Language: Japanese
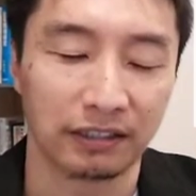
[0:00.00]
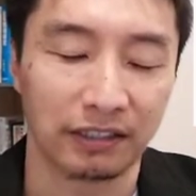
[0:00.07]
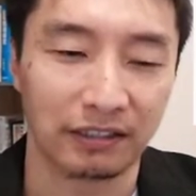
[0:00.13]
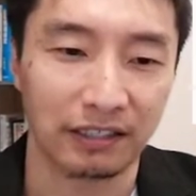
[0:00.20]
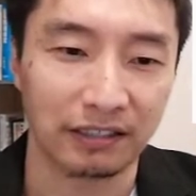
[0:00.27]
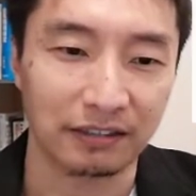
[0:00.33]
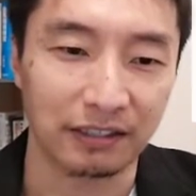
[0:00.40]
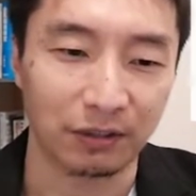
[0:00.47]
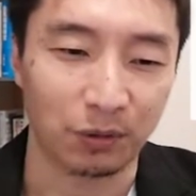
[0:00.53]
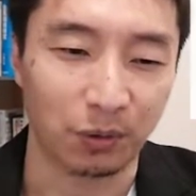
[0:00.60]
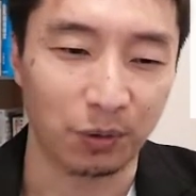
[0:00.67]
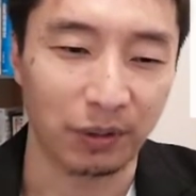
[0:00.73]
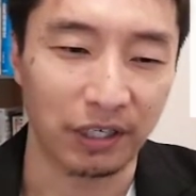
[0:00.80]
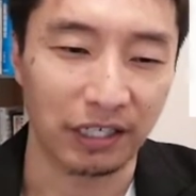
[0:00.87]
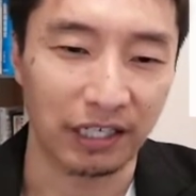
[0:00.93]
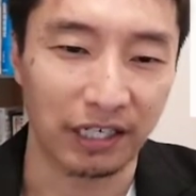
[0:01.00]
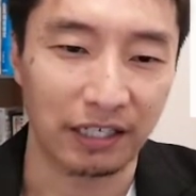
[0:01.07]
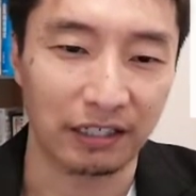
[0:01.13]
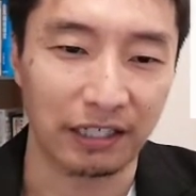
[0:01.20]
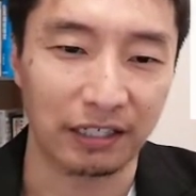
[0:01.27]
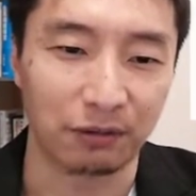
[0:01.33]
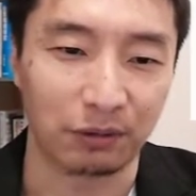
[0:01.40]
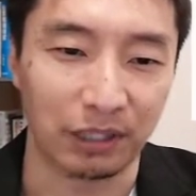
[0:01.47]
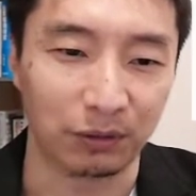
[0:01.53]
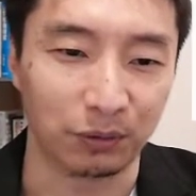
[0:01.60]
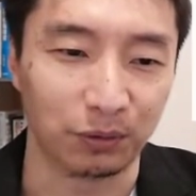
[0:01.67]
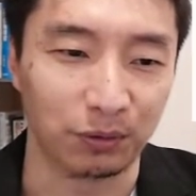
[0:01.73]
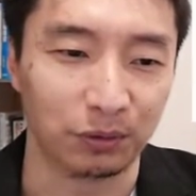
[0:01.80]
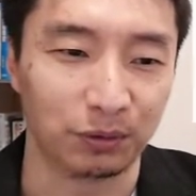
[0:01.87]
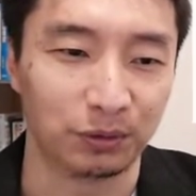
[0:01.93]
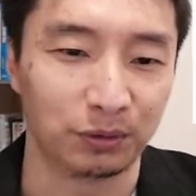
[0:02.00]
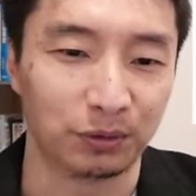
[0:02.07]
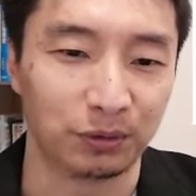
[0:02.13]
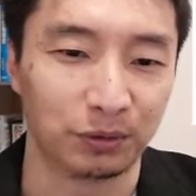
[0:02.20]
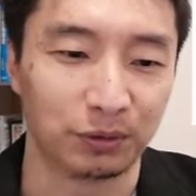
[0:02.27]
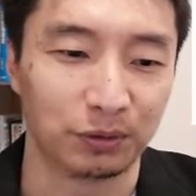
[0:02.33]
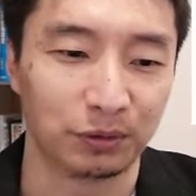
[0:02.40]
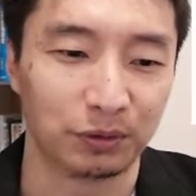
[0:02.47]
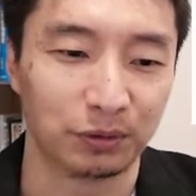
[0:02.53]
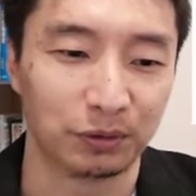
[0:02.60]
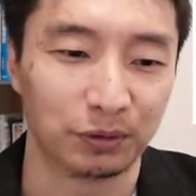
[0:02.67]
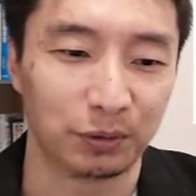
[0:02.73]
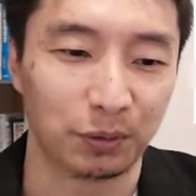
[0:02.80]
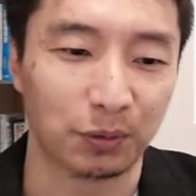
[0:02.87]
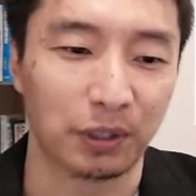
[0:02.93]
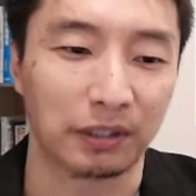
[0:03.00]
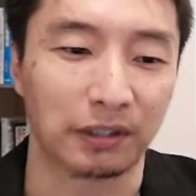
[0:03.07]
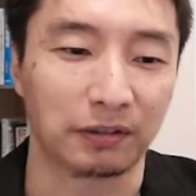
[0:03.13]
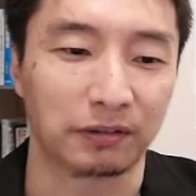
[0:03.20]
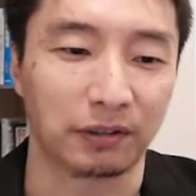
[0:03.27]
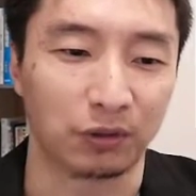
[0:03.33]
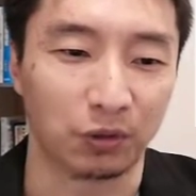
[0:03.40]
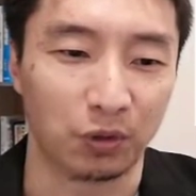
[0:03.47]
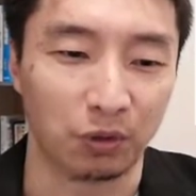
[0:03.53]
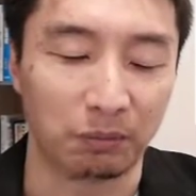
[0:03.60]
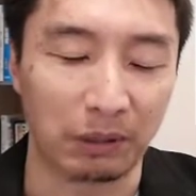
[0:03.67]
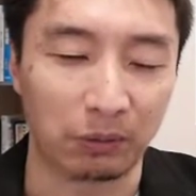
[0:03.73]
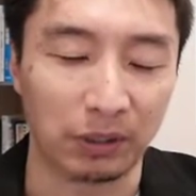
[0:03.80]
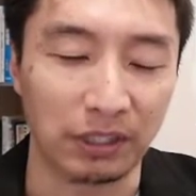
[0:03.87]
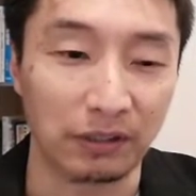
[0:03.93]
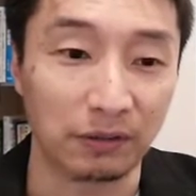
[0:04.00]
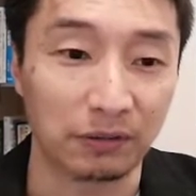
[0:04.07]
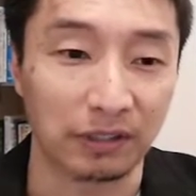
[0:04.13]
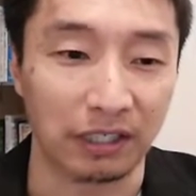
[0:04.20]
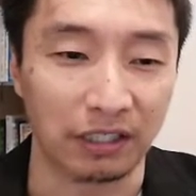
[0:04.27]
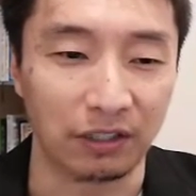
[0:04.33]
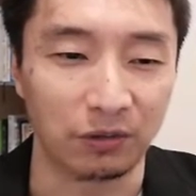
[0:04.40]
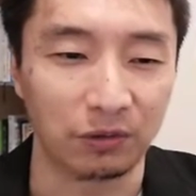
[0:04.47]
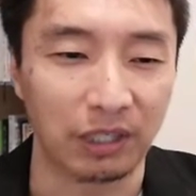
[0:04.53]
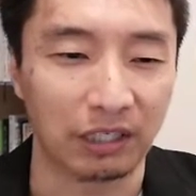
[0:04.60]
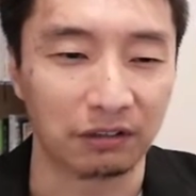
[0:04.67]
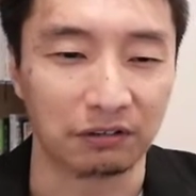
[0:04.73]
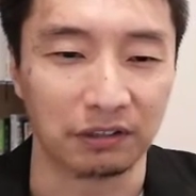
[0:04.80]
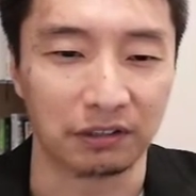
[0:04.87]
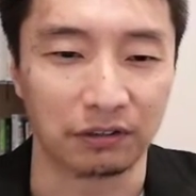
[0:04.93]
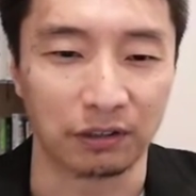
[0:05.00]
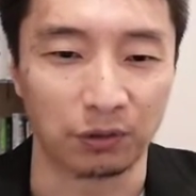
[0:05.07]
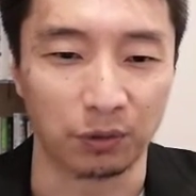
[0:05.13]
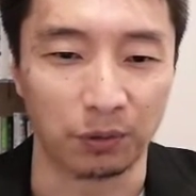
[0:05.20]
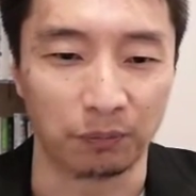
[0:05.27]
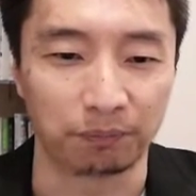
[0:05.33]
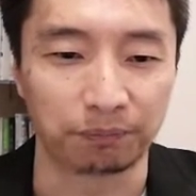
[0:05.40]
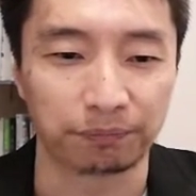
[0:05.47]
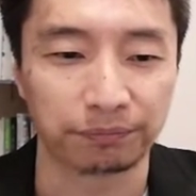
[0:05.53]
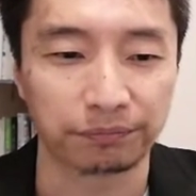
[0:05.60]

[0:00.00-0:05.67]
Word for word: でなぜ超えられないのかということなんですけど、まあ、これいくつか理由があるんですけど、